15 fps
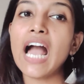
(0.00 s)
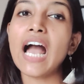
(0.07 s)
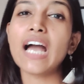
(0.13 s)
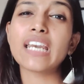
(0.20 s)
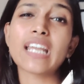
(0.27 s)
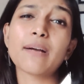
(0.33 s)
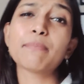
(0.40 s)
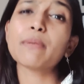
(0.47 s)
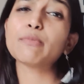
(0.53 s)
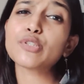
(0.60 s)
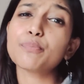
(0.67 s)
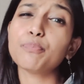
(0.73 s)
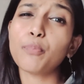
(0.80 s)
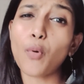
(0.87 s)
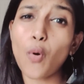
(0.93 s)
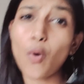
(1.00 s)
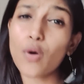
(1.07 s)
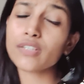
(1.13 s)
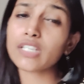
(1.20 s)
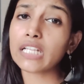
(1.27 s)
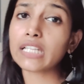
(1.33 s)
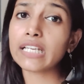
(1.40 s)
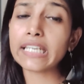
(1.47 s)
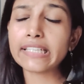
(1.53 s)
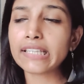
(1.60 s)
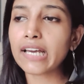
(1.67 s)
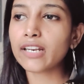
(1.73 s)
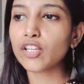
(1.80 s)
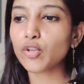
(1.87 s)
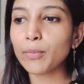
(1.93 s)
एंड अभी मुझे बहुत ज़्यादा
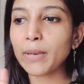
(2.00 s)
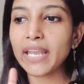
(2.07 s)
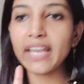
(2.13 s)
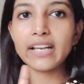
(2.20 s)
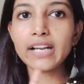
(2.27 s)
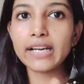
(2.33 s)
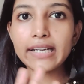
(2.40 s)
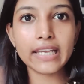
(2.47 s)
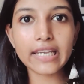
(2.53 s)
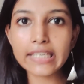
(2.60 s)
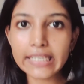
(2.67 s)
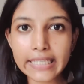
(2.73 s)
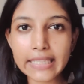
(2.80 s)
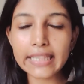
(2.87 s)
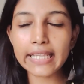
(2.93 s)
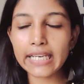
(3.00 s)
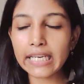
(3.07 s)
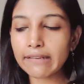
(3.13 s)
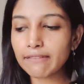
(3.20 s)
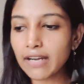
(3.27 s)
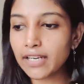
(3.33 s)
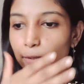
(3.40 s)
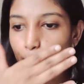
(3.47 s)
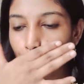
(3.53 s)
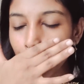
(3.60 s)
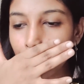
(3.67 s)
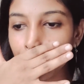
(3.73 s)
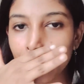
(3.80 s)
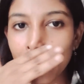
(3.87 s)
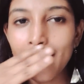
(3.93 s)
नींद आ रही है तो मैं एक घंटे की नींद लेने वाली
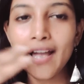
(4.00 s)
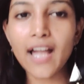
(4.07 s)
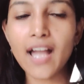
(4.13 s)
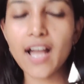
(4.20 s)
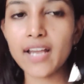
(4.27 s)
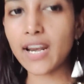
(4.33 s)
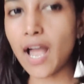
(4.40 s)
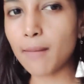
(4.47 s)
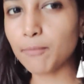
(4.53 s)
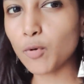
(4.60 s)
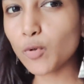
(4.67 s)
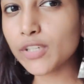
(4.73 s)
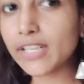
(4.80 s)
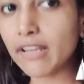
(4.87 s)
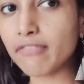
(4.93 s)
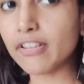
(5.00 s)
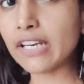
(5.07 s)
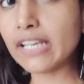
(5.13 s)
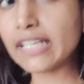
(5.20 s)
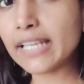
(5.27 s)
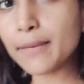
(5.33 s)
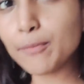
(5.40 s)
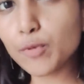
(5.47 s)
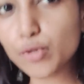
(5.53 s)
हूँ एंड आप लोग डेफिनेटली